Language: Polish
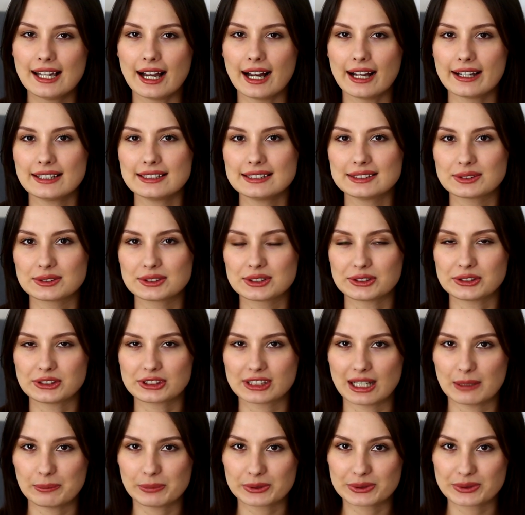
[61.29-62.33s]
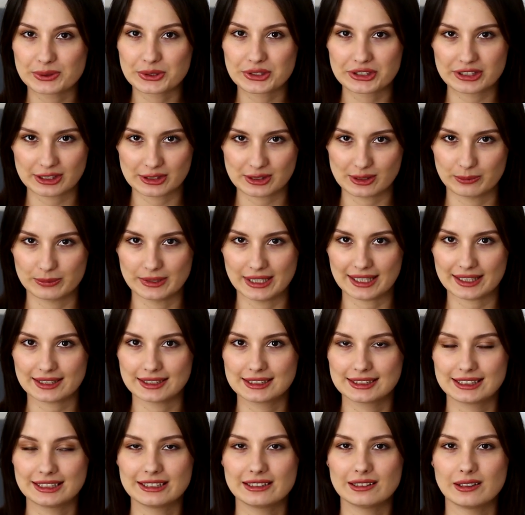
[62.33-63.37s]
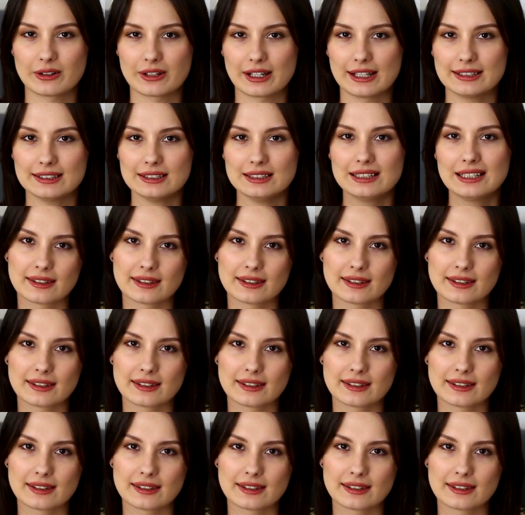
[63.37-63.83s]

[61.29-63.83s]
A jest to książka Podróż nieślubna Krystyny Loren.